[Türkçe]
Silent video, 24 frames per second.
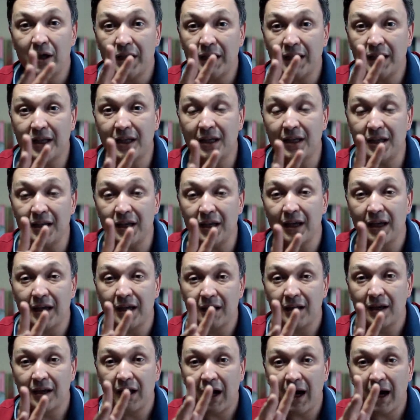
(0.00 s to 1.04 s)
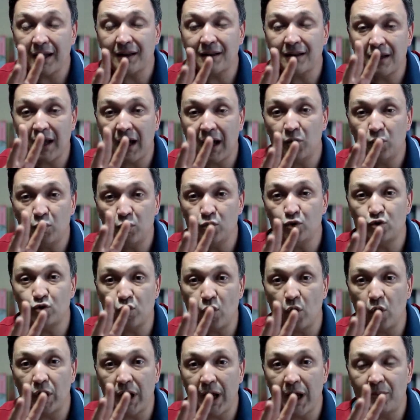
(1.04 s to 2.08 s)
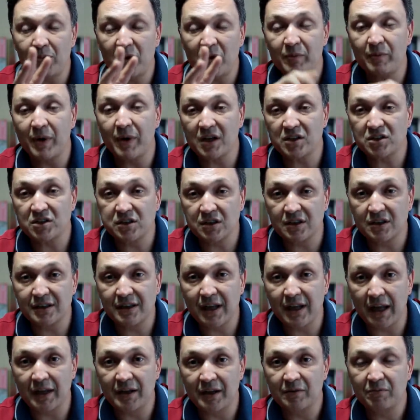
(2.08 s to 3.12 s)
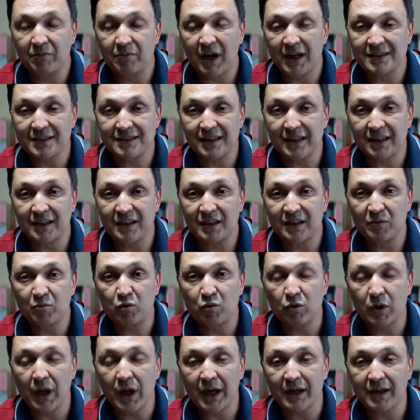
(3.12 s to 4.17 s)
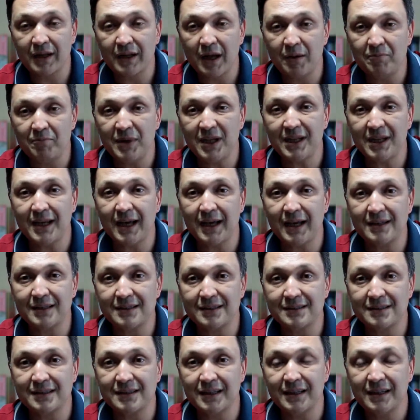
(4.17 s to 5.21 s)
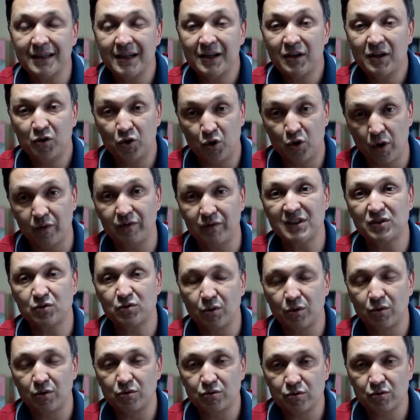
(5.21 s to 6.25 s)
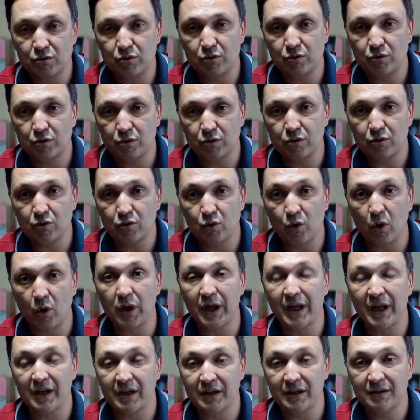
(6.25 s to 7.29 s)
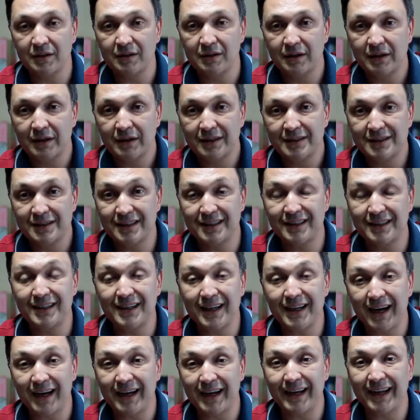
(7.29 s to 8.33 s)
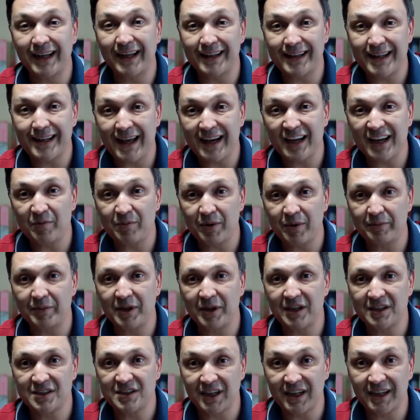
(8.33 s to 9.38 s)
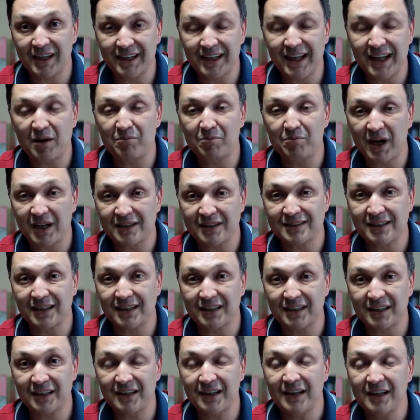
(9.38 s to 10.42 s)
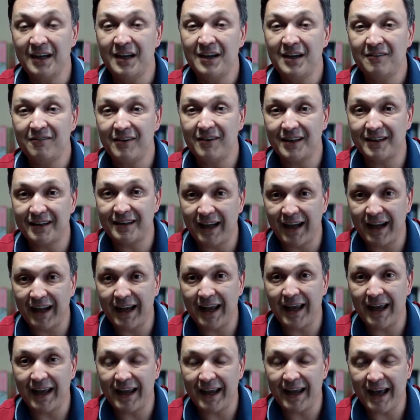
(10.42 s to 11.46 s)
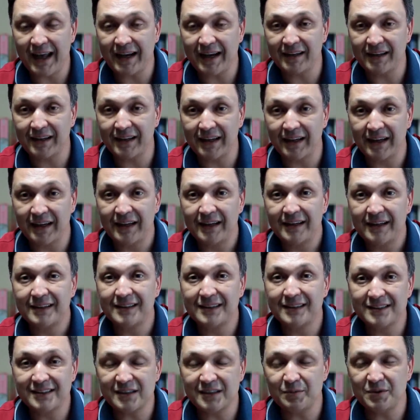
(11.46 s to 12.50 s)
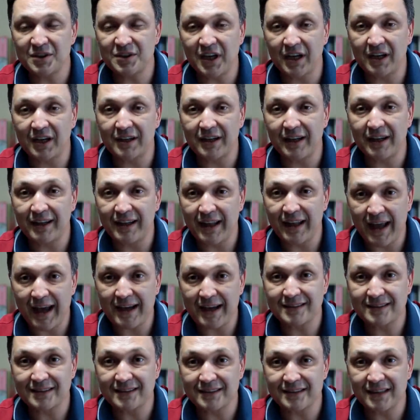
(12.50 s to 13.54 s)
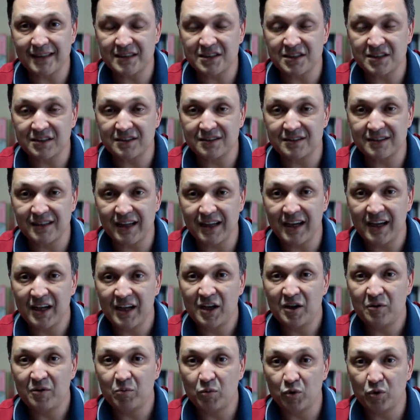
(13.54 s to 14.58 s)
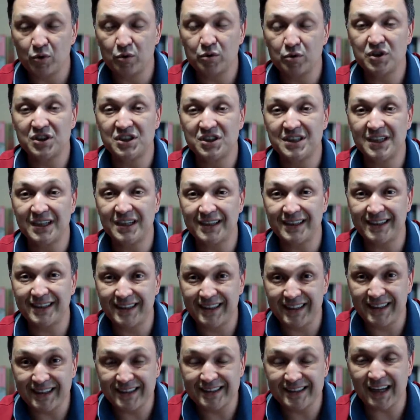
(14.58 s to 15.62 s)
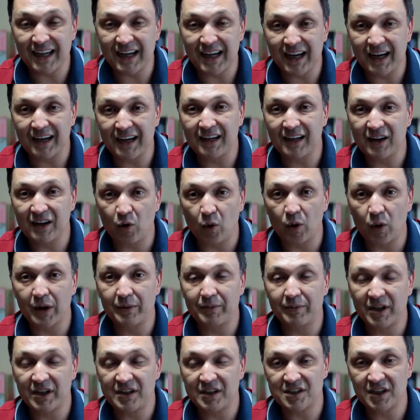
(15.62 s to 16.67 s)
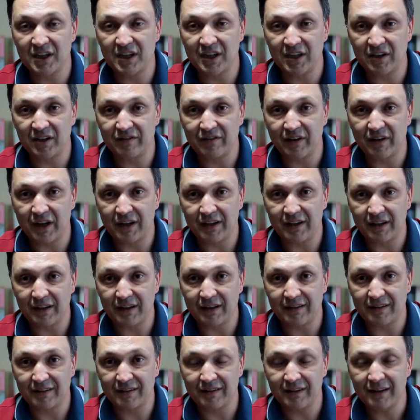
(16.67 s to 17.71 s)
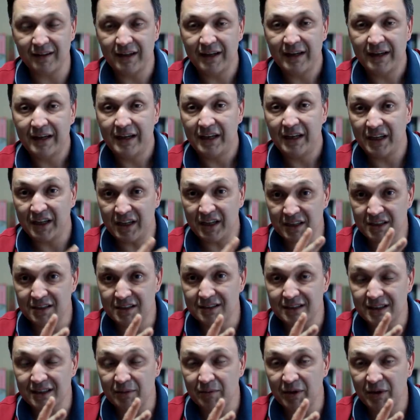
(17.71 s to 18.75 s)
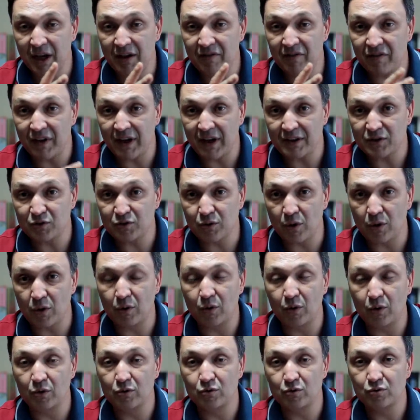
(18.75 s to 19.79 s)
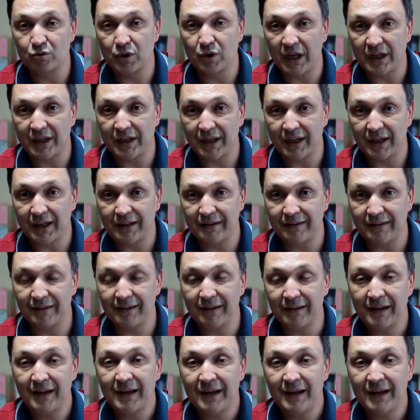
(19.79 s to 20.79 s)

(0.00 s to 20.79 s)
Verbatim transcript: iki hatta üç önemli başlıktan bahsetti. Bunlardan bir tanesi döviz konusuydu. Doların ciddi hareketler yapabileceğinden bahsetti ve TL eğer ki hızlı bir şekilde değersizleşirse bunun ciddi zararları olabileceğini ifade etti. İkincisi tabii enflasyon konusuna değindi.